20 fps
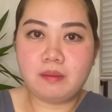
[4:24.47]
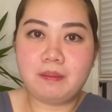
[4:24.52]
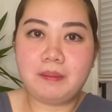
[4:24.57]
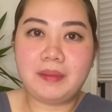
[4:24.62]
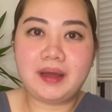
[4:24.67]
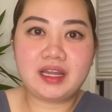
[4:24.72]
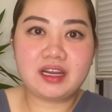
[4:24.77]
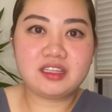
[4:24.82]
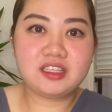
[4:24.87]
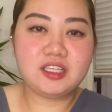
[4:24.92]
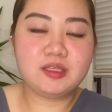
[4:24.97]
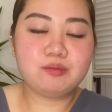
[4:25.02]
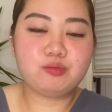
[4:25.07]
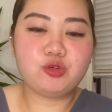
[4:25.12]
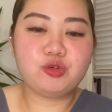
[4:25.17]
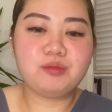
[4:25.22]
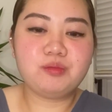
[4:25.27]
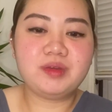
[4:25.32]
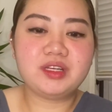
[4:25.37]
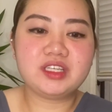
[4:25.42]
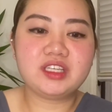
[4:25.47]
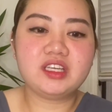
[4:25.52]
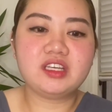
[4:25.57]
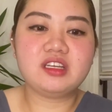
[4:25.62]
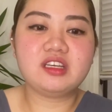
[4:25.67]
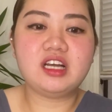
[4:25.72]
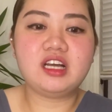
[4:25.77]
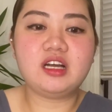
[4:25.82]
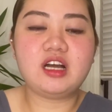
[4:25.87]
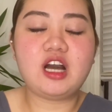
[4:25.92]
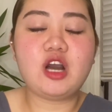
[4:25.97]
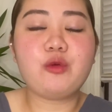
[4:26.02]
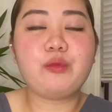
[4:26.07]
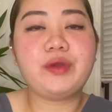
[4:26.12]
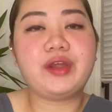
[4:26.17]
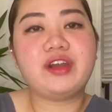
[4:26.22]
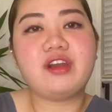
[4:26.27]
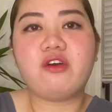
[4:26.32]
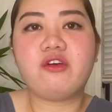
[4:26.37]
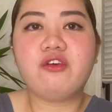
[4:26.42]
para din po maging uh,
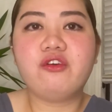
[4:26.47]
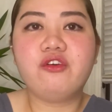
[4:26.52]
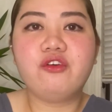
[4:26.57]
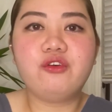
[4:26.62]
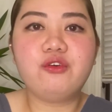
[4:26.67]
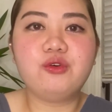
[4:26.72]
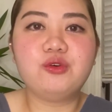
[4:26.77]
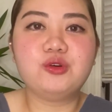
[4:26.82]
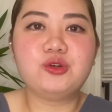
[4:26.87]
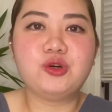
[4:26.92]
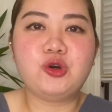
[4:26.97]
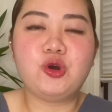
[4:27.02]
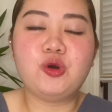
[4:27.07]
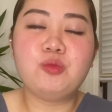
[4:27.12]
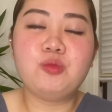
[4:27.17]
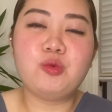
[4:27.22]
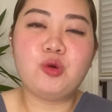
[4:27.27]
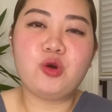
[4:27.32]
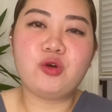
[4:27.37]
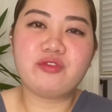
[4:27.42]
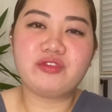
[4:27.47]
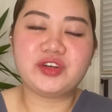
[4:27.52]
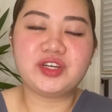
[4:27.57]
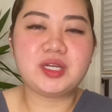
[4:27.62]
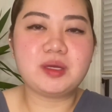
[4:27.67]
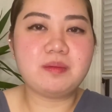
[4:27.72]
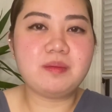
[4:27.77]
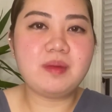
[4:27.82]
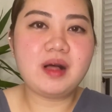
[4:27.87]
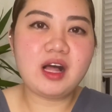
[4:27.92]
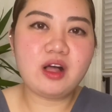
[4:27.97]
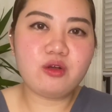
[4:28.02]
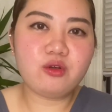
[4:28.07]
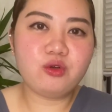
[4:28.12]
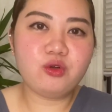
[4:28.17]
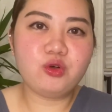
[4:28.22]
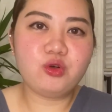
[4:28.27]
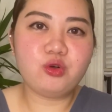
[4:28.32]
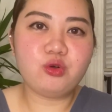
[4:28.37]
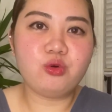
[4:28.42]
aware ako kung umu-over na ba
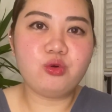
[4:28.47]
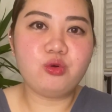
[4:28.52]
ako,